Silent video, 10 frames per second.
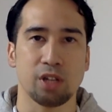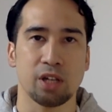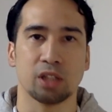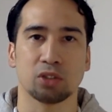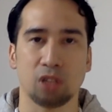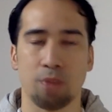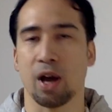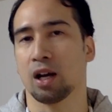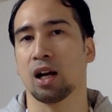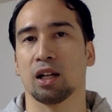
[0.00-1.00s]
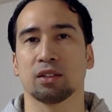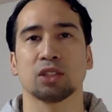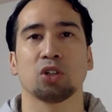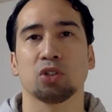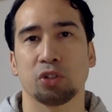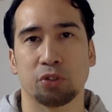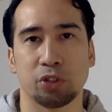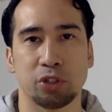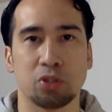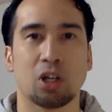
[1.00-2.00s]
いやいや、そんな前からあったぞというふ
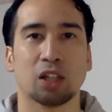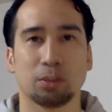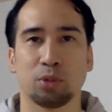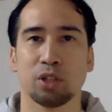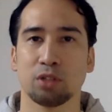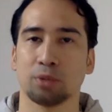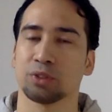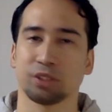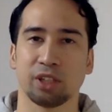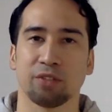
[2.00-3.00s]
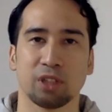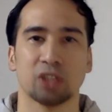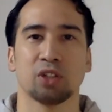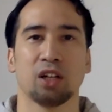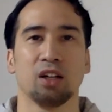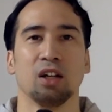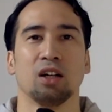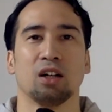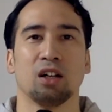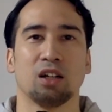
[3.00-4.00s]
うに言う方もいるかもしれません。私は、
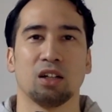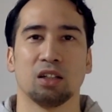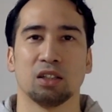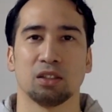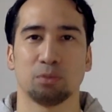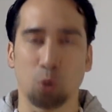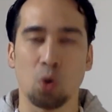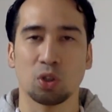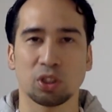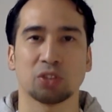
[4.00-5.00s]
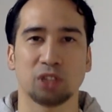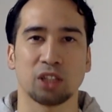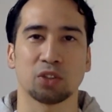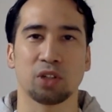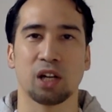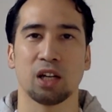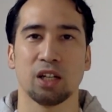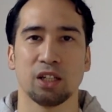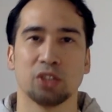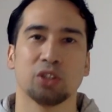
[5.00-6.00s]
あもう今作が、それが
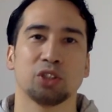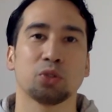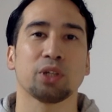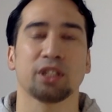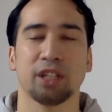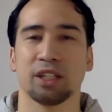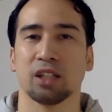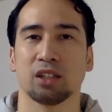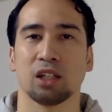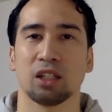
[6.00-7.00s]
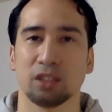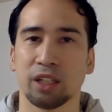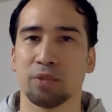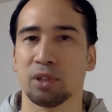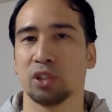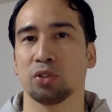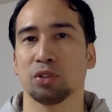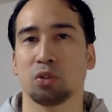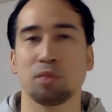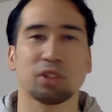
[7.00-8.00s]
非常に衝撃的だったので、まあ、印象
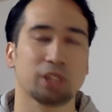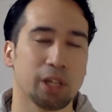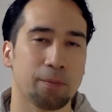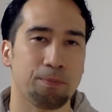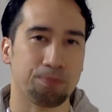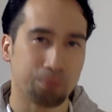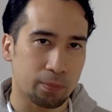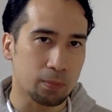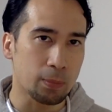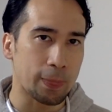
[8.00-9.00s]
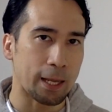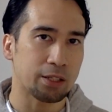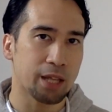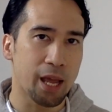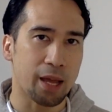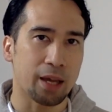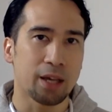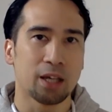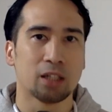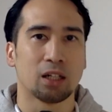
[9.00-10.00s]
に残りましたね。で、
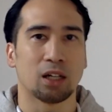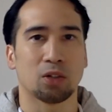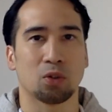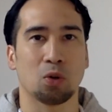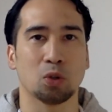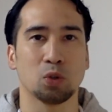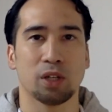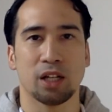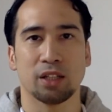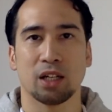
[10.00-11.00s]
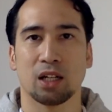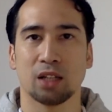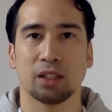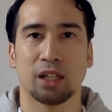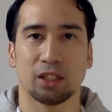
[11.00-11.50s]
あの悟空はなんだかんだ